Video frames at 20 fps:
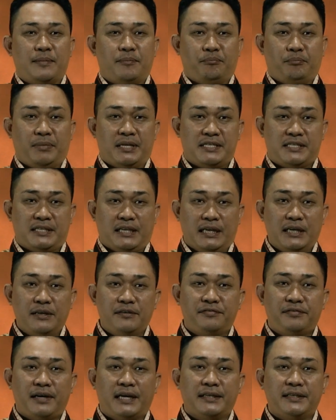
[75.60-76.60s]
Mesi
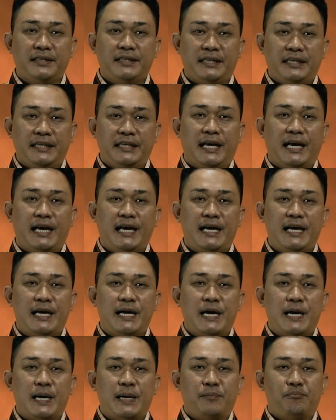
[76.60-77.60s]
lefare ia
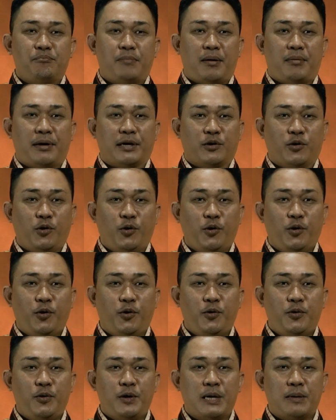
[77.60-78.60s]
baba
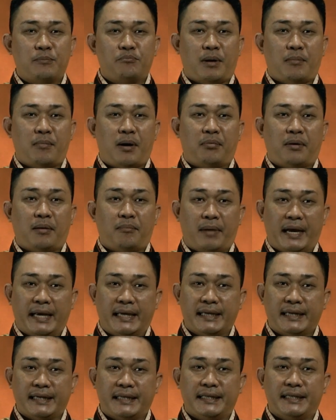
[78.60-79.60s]
nolo baba
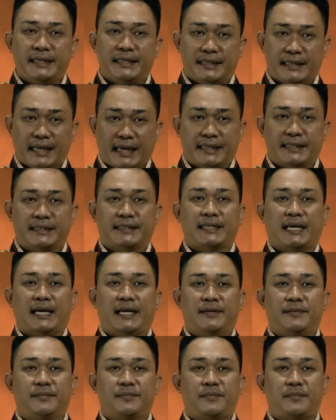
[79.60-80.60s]
bamairi ya ita.
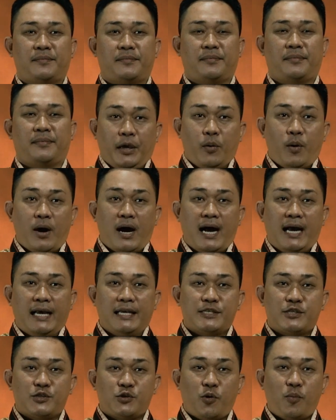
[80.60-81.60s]
Hewa
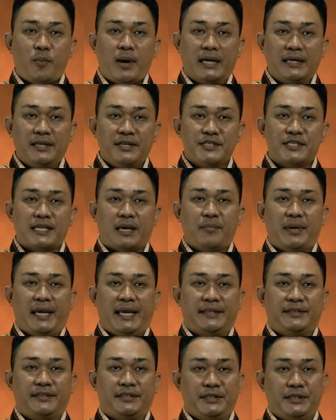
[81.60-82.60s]
ai zabi zabe
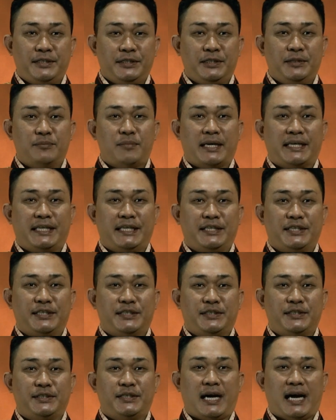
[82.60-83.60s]
de bagi
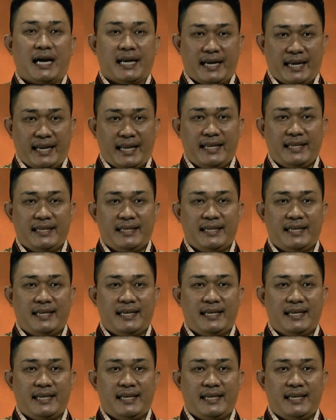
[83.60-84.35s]
te ade